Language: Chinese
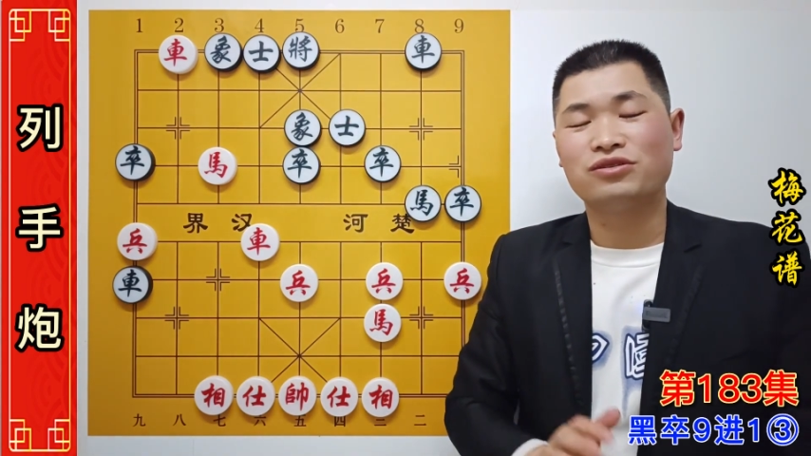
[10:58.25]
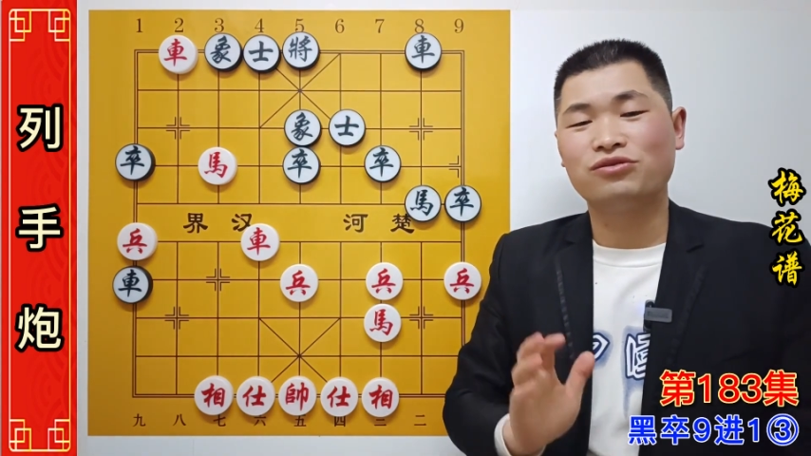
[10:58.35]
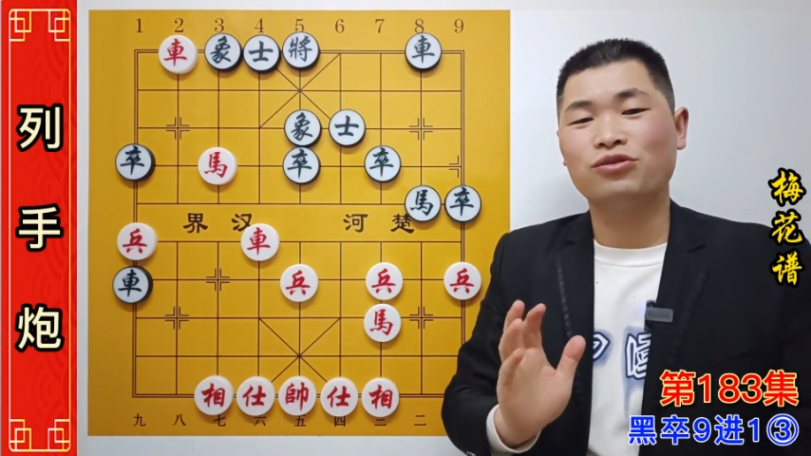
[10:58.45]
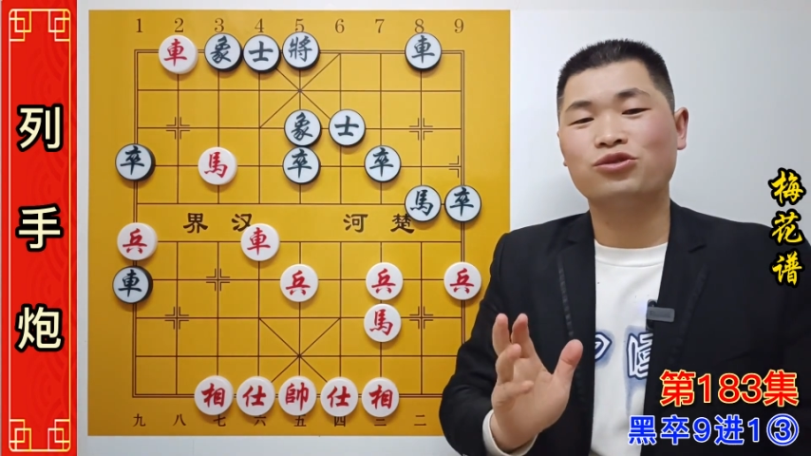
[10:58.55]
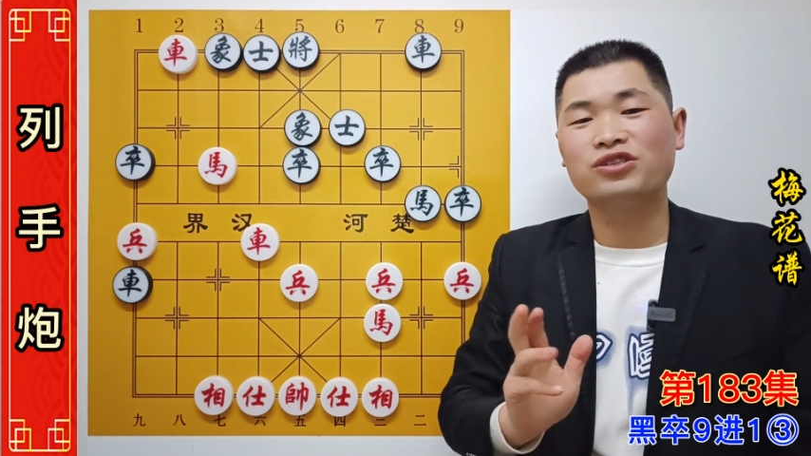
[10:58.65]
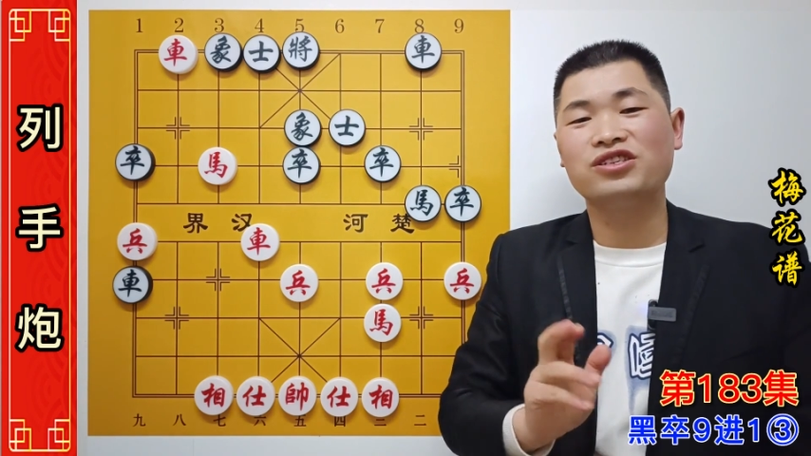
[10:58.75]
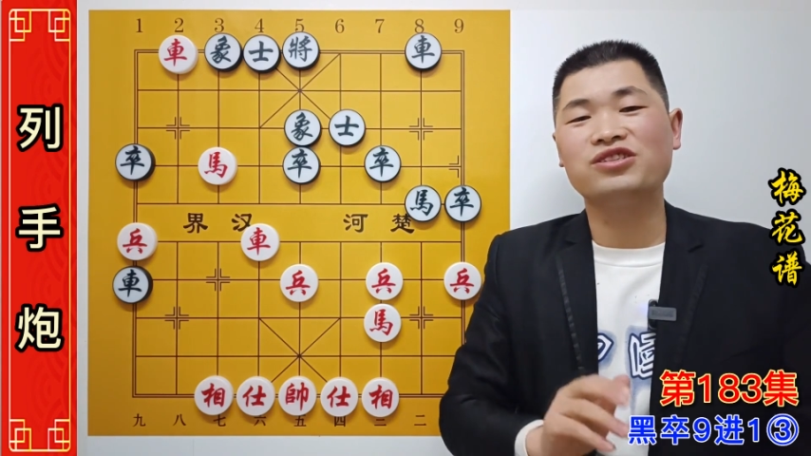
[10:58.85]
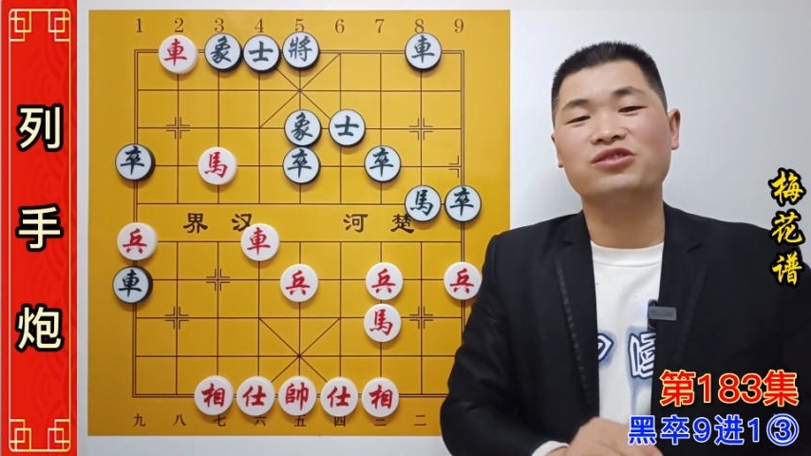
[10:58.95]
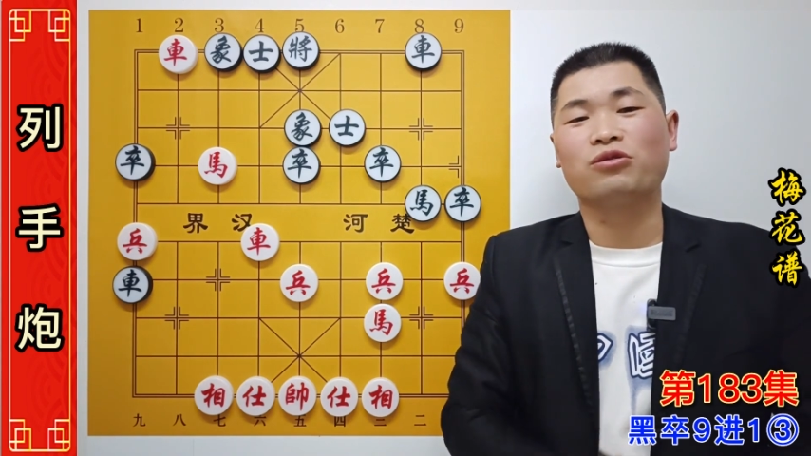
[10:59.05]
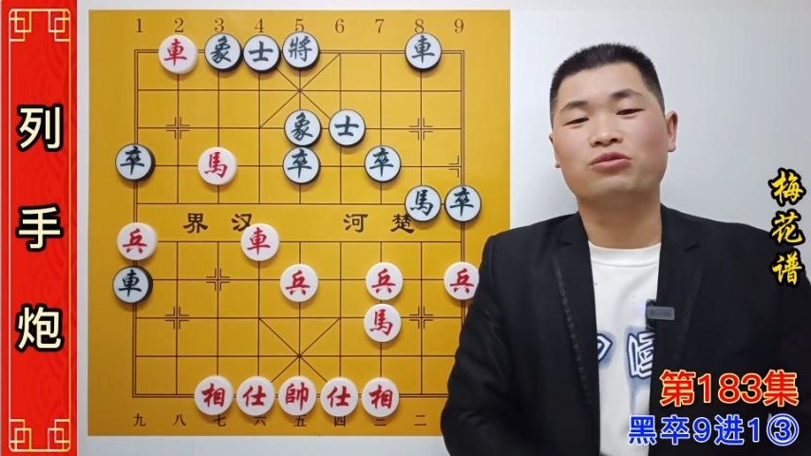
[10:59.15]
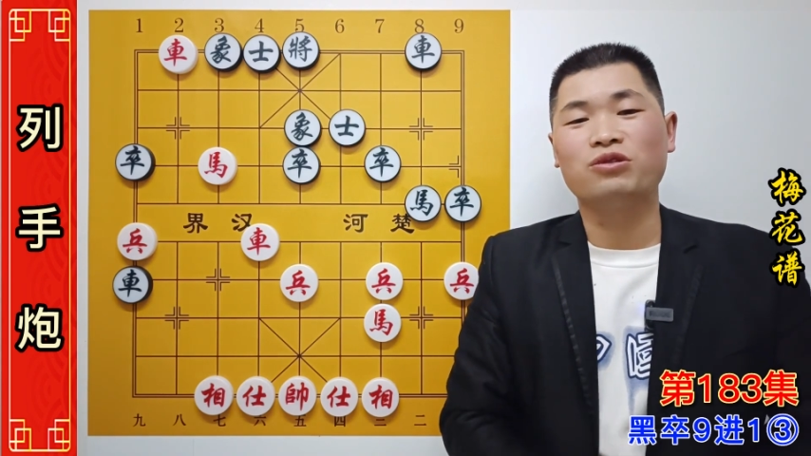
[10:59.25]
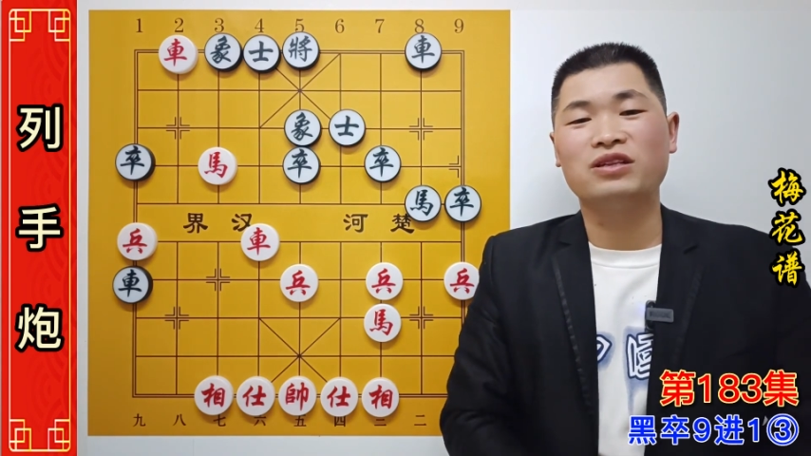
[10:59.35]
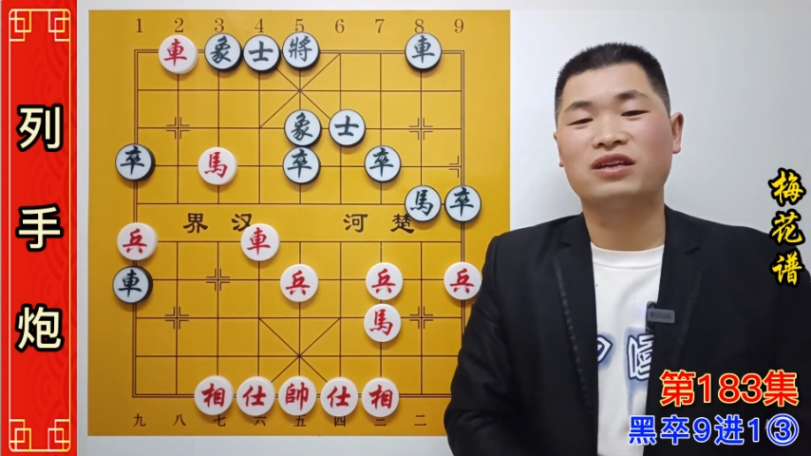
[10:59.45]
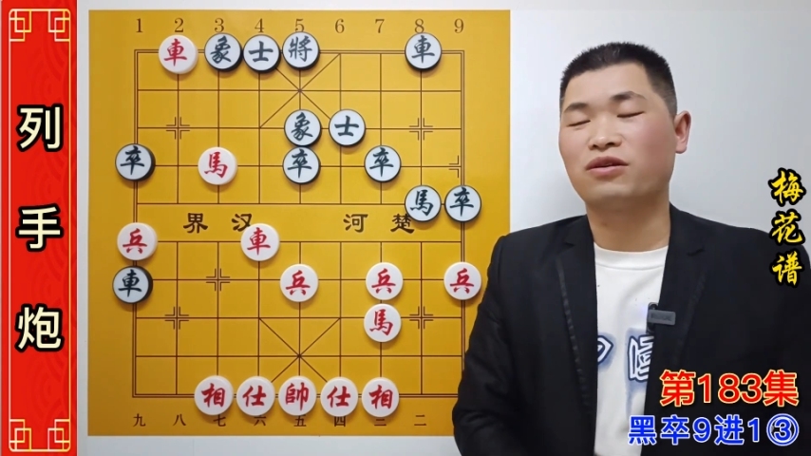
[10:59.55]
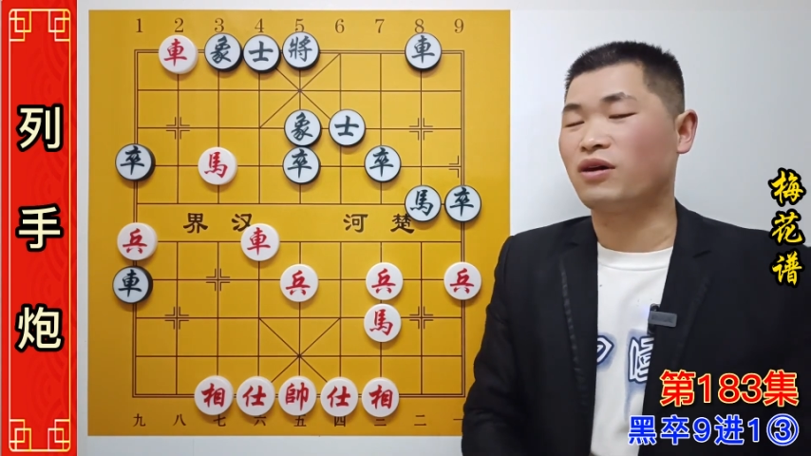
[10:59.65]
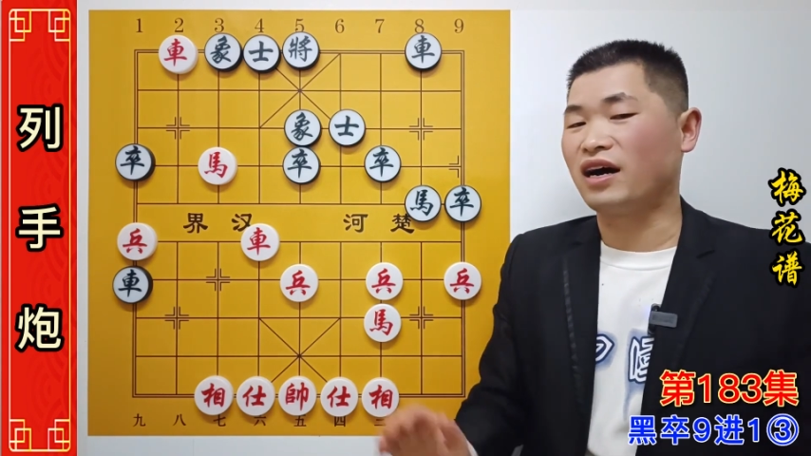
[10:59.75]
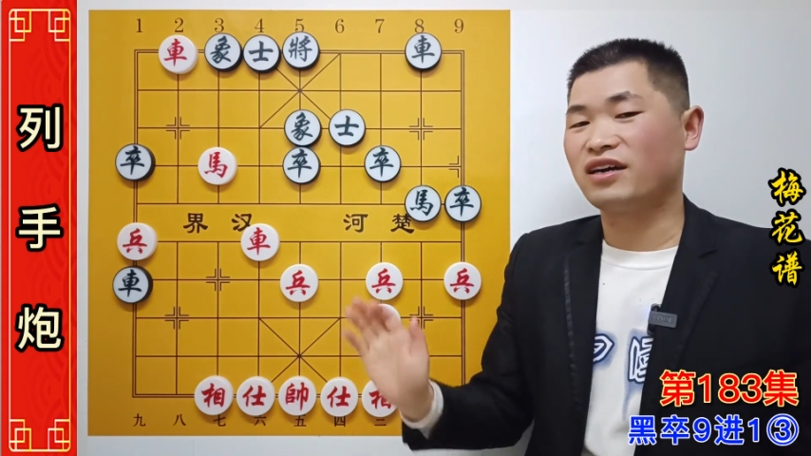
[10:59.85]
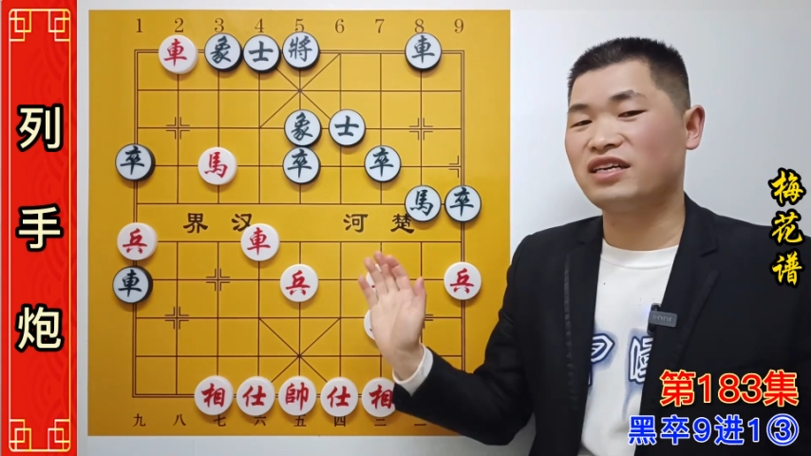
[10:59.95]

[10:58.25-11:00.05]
如果说你走对的的话，